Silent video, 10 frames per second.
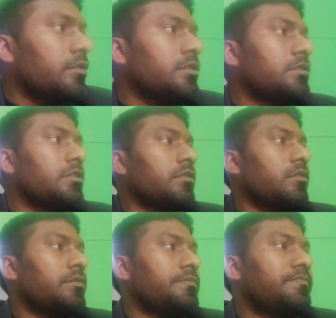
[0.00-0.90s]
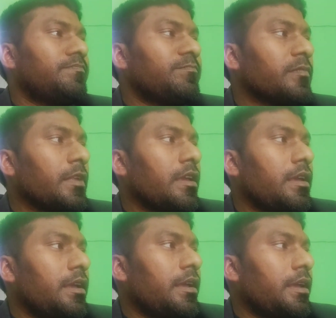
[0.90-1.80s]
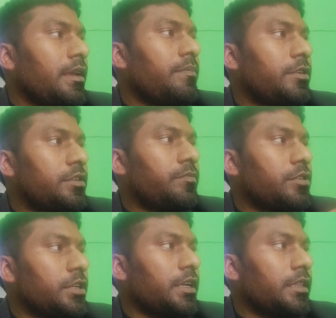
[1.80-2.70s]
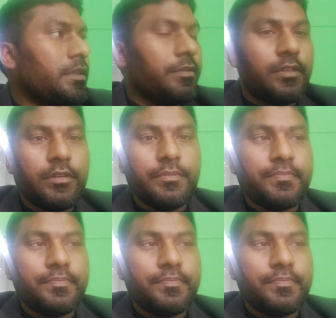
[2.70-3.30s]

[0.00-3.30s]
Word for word: গ্রহণযোগ্য এরপর সূত্র শিক্ষার্থীবৃন্দ